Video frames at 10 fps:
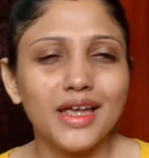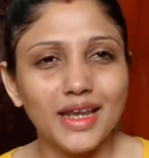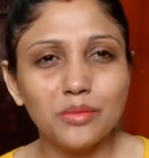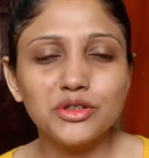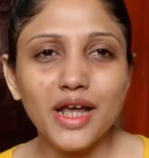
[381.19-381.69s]

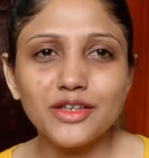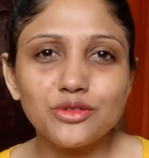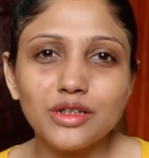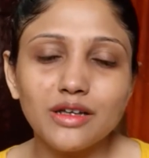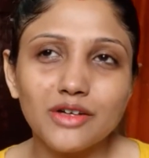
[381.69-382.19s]
লেবুটা
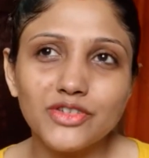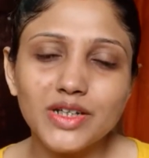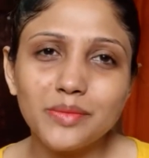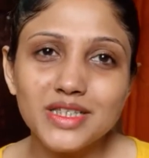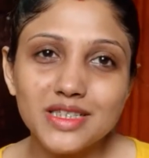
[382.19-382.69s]
অ্যাকচুয়ালি
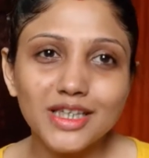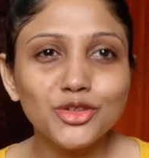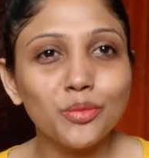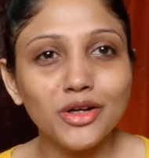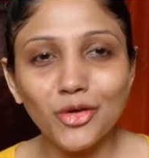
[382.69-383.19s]
ভিটামিন সি
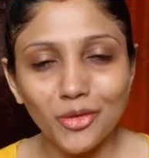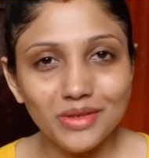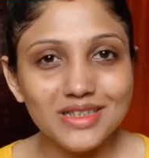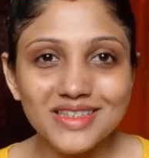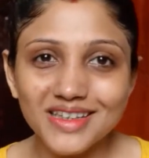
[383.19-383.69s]
তোমরা
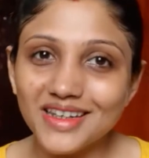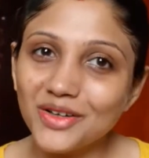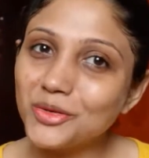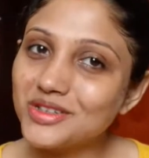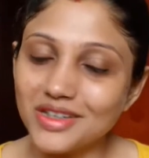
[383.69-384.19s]
নর্মাল স্কিনেও
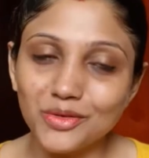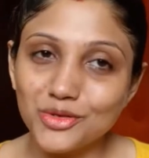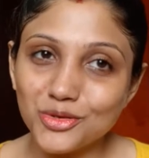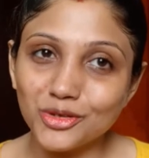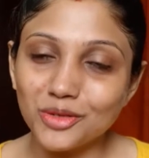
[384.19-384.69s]
ইউজ
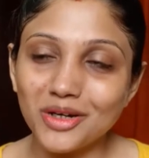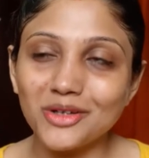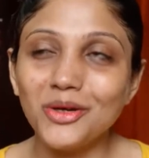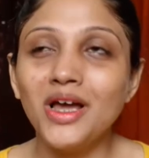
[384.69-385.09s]
করতে পারো